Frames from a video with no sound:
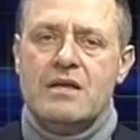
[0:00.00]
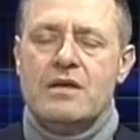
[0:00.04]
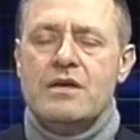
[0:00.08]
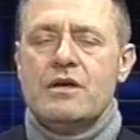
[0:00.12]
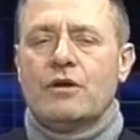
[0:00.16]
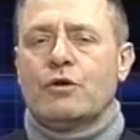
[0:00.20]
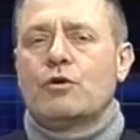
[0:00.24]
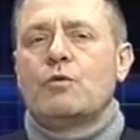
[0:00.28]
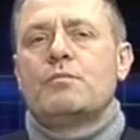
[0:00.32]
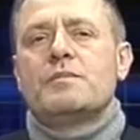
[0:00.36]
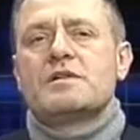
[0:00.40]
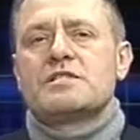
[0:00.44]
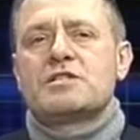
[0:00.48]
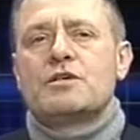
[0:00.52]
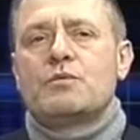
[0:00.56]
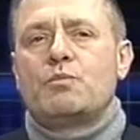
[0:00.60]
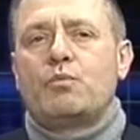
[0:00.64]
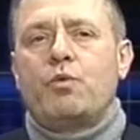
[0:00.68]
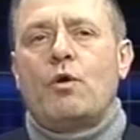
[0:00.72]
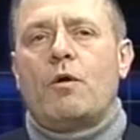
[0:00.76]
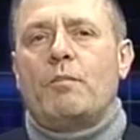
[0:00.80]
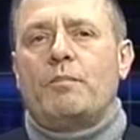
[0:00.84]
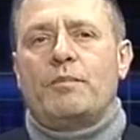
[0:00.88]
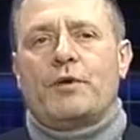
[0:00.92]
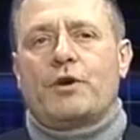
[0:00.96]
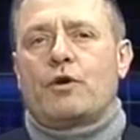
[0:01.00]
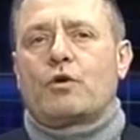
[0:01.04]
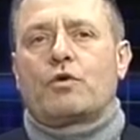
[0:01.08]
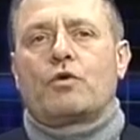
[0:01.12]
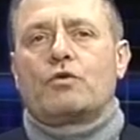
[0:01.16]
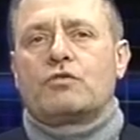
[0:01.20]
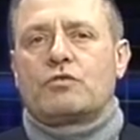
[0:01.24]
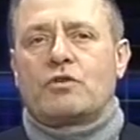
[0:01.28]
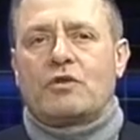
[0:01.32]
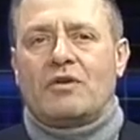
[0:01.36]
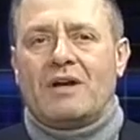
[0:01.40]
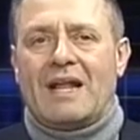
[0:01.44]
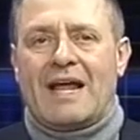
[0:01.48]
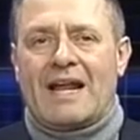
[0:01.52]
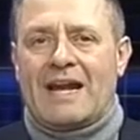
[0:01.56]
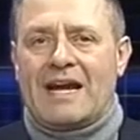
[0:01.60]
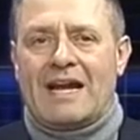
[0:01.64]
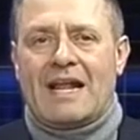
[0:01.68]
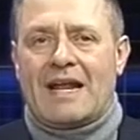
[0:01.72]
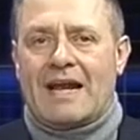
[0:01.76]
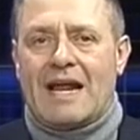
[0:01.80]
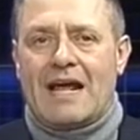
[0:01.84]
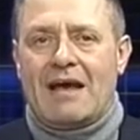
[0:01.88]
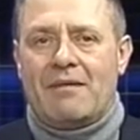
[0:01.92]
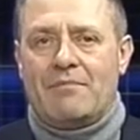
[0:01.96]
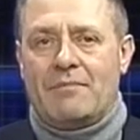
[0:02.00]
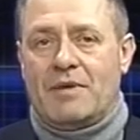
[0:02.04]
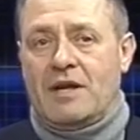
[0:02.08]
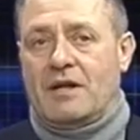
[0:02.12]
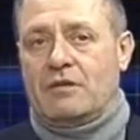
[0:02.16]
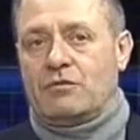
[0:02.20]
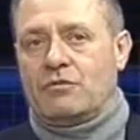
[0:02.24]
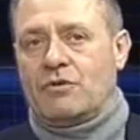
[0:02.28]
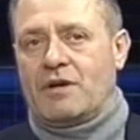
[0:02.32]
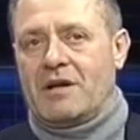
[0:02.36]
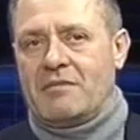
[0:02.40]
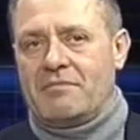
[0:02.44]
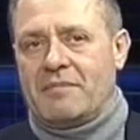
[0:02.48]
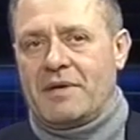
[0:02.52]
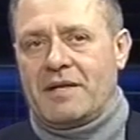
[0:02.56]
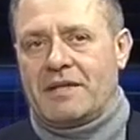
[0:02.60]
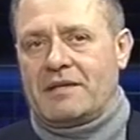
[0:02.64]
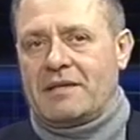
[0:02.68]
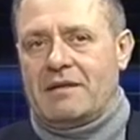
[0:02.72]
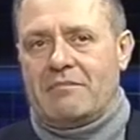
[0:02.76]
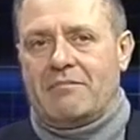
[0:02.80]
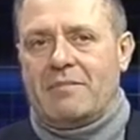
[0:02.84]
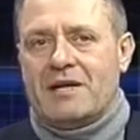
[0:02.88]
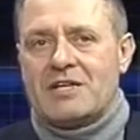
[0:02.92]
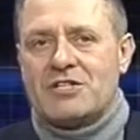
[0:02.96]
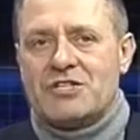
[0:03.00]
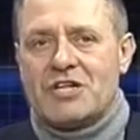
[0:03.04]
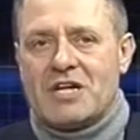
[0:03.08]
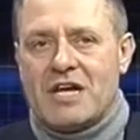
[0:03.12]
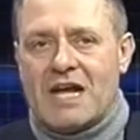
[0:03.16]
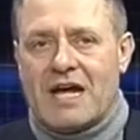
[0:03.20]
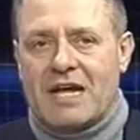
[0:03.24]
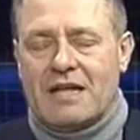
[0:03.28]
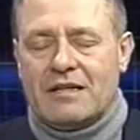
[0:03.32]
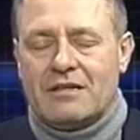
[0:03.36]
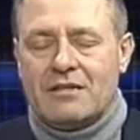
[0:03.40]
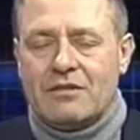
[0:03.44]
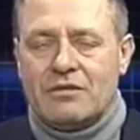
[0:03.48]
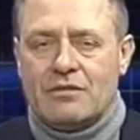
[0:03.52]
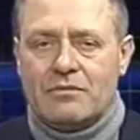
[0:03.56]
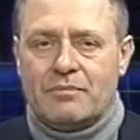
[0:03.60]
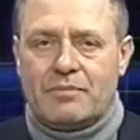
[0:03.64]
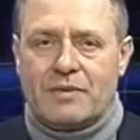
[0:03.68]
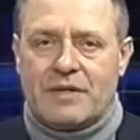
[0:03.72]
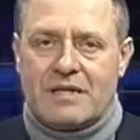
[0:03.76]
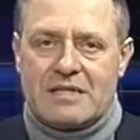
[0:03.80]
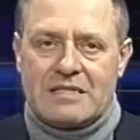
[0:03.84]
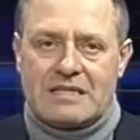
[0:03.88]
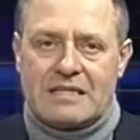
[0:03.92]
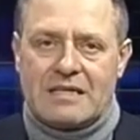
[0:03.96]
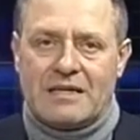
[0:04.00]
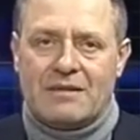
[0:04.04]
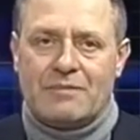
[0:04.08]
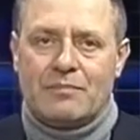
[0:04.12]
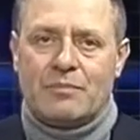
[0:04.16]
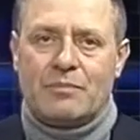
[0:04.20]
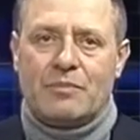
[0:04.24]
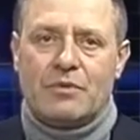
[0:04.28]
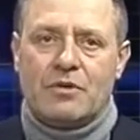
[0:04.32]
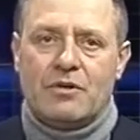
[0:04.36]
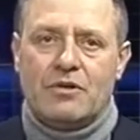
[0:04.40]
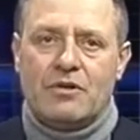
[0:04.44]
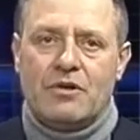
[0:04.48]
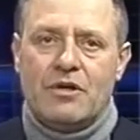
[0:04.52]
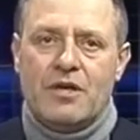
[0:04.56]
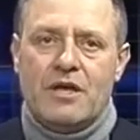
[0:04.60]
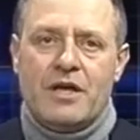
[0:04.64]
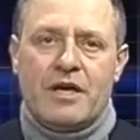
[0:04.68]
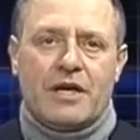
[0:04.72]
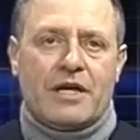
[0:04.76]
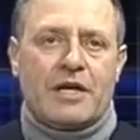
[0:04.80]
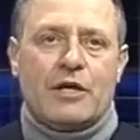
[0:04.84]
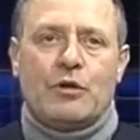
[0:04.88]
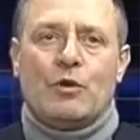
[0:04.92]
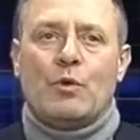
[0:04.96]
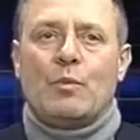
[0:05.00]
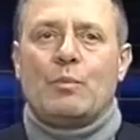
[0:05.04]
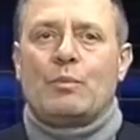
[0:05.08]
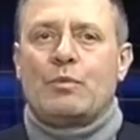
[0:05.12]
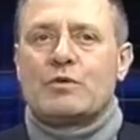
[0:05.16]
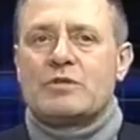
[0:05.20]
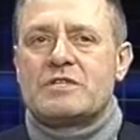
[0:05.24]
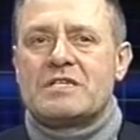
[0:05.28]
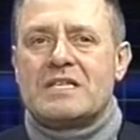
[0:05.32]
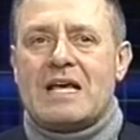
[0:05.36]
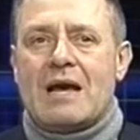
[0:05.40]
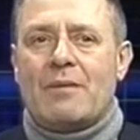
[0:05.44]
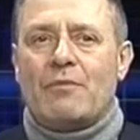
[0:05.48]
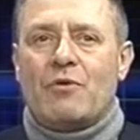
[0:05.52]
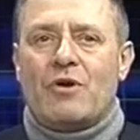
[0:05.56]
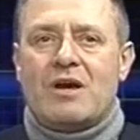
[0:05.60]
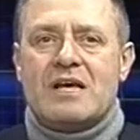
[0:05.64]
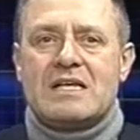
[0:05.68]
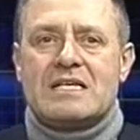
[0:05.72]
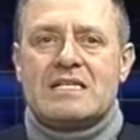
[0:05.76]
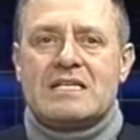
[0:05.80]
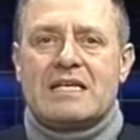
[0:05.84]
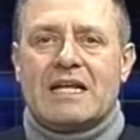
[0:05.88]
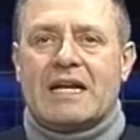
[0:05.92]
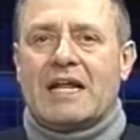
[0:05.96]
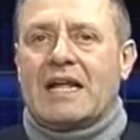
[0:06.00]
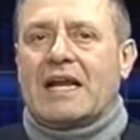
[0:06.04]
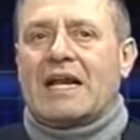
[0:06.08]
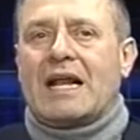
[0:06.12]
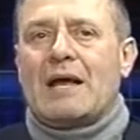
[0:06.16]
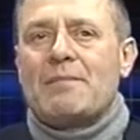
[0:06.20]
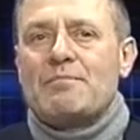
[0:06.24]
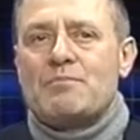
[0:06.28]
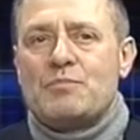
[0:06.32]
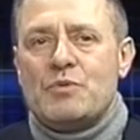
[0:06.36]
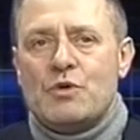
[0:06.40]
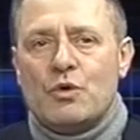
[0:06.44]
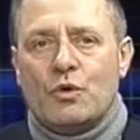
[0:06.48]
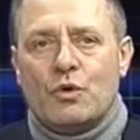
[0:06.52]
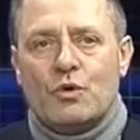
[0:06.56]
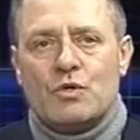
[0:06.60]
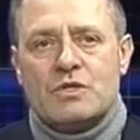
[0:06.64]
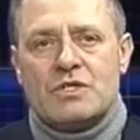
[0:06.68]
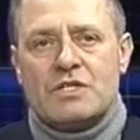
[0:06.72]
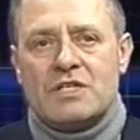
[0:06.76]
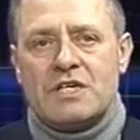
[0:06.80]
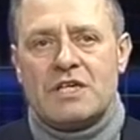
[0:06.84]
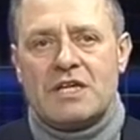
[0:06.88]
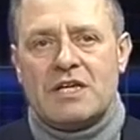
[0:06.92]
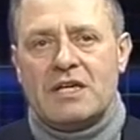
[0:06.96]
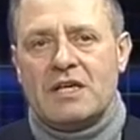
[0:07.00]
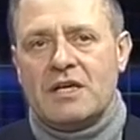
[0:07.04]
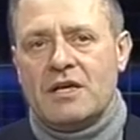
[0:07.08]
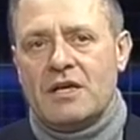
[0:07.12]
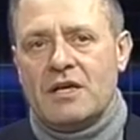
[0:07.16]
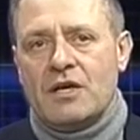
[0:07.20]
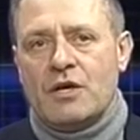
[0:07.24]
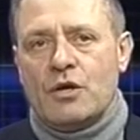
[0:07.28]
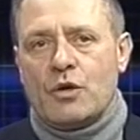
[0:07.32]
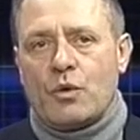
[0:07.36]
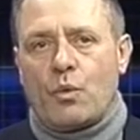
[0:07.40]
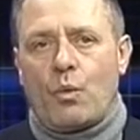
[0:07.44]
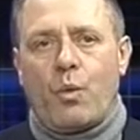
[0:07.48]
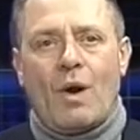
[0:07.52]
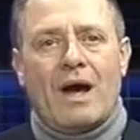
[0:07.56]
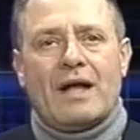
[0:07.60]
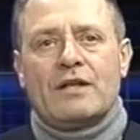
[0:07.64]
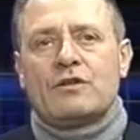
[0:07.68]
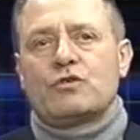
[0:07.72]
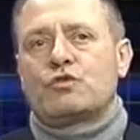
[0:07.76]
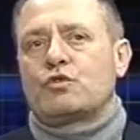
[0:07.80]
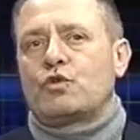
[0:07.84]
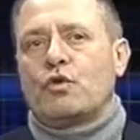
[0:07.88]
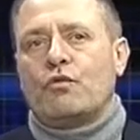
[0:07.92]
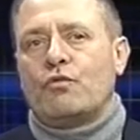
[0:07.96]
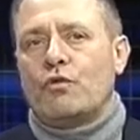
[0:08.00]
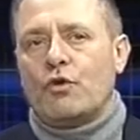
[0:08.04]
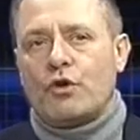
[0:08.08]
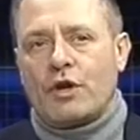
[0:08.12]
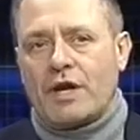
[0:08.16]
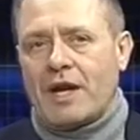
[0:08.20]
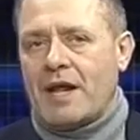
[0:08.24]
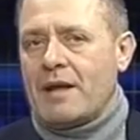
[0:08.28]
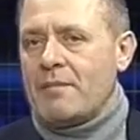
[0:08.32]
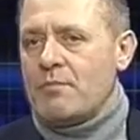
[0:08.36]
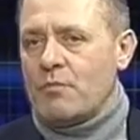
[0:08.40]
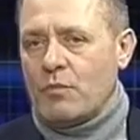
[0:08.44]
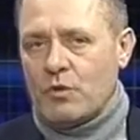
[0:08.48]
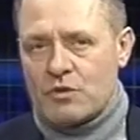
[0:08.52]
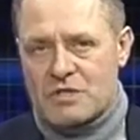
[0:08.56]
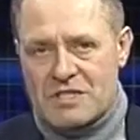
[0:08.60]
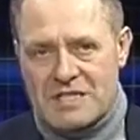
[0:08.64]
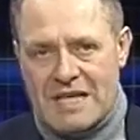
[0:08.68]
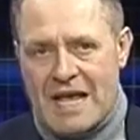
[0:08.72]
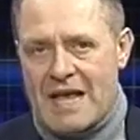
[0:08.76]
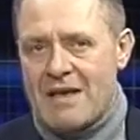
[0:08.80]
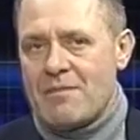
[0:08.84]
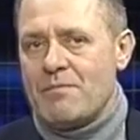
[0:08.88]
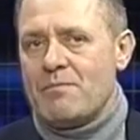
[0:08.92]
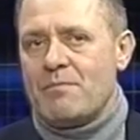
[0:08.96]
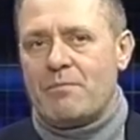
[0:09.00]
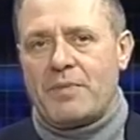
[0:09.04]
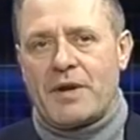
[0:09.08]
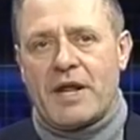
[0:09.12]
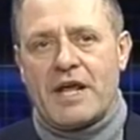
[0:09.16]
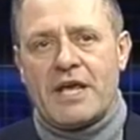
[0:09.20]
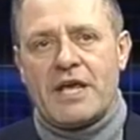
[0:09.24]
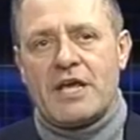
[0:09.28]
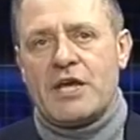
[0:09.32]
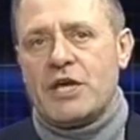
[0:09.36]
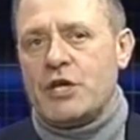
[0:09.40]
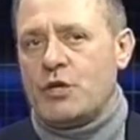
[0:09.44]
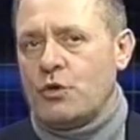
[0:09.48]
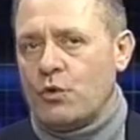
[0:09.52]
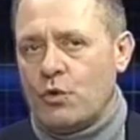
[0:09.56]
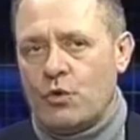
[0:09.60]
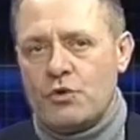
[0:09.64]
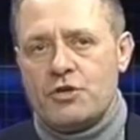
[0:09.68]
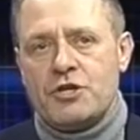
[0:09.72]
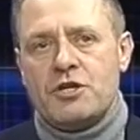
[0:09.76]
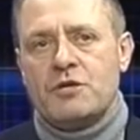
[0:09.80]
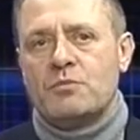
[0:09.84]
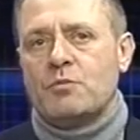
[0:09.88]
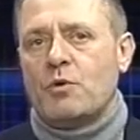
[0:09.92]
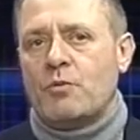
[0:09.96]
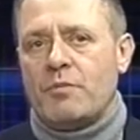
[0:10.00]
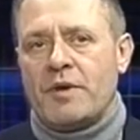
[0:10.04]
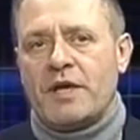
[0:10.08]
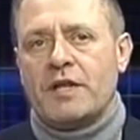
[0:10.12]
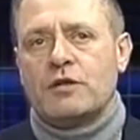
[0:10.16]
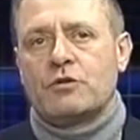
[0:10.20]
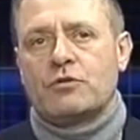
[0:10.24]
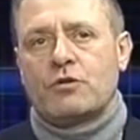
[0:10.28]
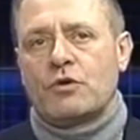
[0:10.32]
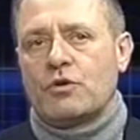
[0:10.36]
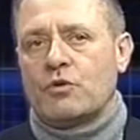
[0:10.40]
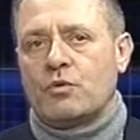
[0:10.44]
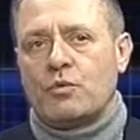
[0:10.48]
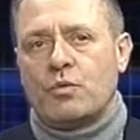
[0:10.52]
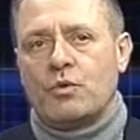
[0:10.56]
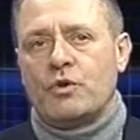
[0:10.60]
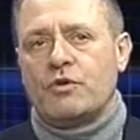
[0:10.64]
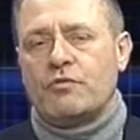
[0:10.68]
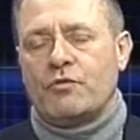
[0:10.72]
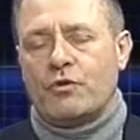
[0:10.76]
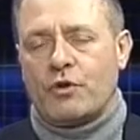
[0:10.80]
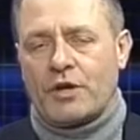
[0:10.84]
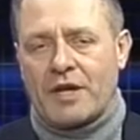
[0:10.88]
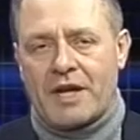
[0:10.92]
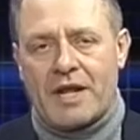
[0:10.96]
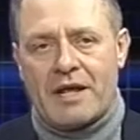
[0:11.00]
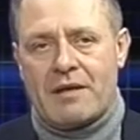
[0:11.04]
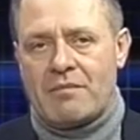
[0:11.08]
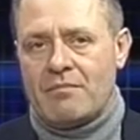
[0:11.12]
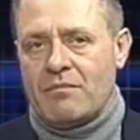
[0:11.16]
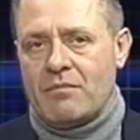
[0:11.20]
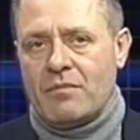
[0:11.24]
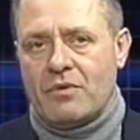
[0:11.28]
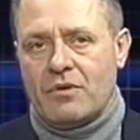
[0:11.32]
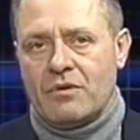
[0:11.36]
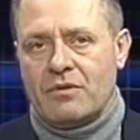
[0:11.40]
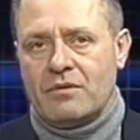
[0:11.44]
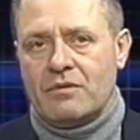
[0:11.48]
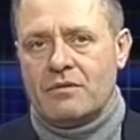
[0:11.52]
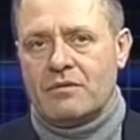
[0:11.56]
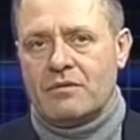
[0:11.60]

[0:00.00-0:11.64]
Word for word: Come si può però controllare la rabbia? Naturalmente immaginando, per esempio, che non possiamo essere rabbiosi quanto vorremmo sempre in ogni momento in cui vorremmo.